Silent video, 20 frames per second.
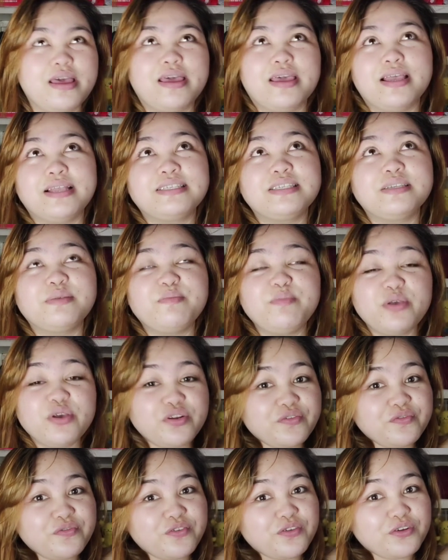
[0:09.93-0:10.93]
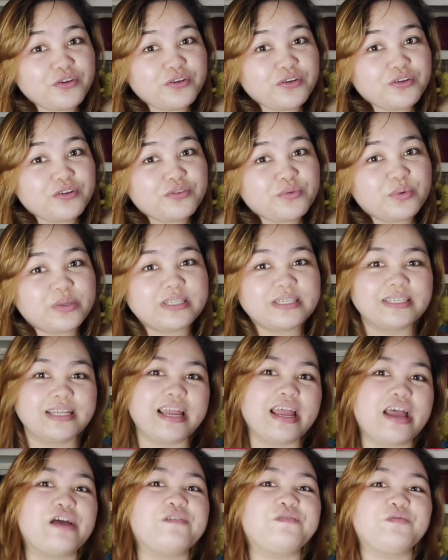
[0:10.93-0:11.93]
It's a beautiful
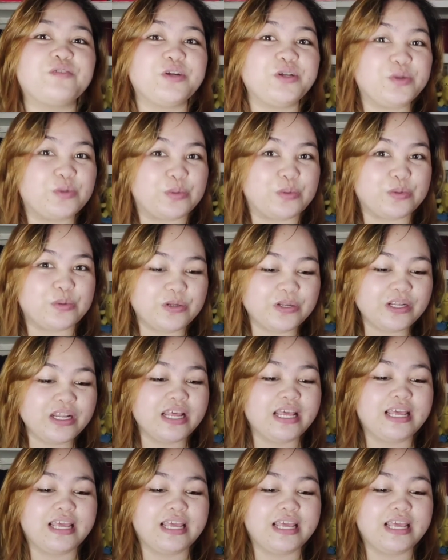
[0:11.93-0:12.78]
Wednesday afternoon